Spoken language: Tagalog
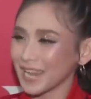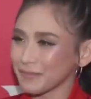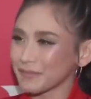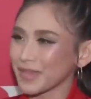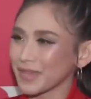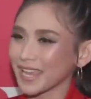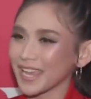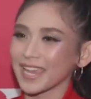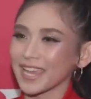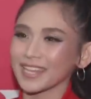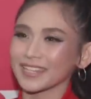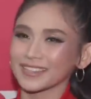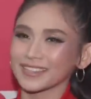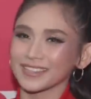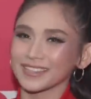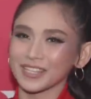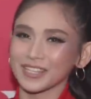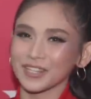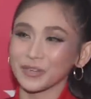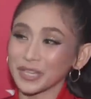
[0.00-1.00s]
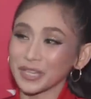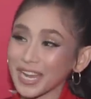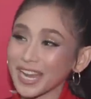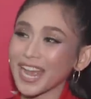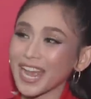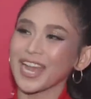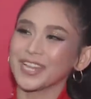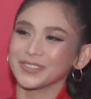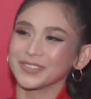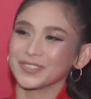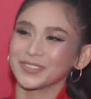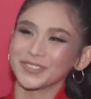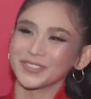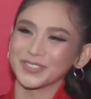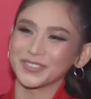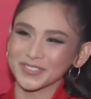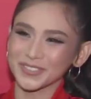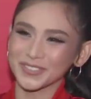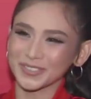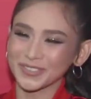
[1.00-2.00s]
claiming it. Yun,
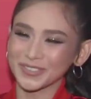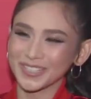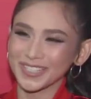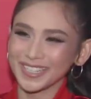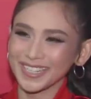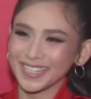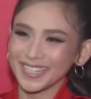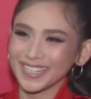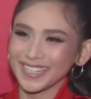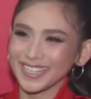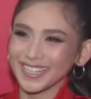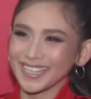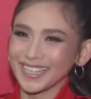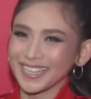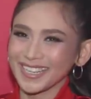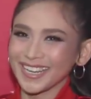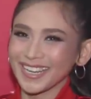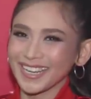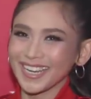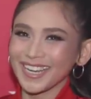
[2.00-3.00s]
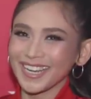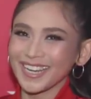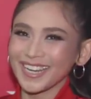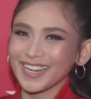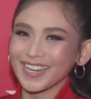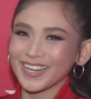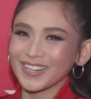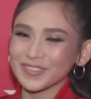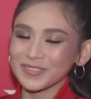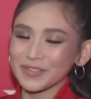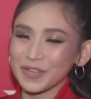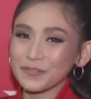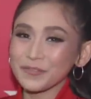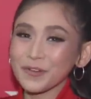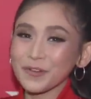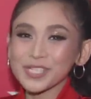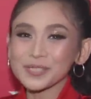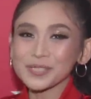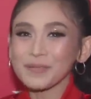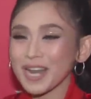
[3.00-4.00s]
nagkatotoo. So, uh,
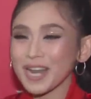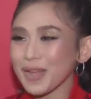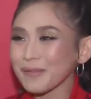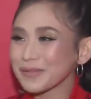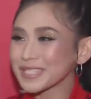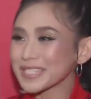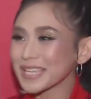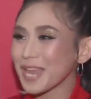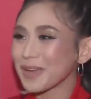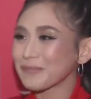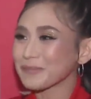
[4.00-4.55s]
of course, maraming